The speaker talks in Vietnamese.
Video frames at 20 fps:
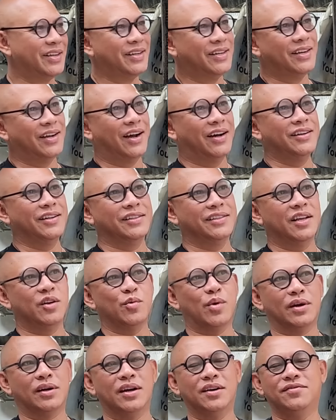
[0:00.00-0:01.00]
ở đường Thích
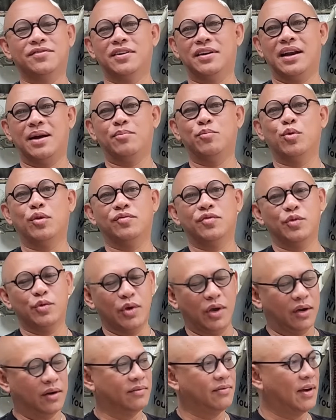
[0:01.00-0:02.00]
Quảng Đức, phường 5, quận Phú Nhuận.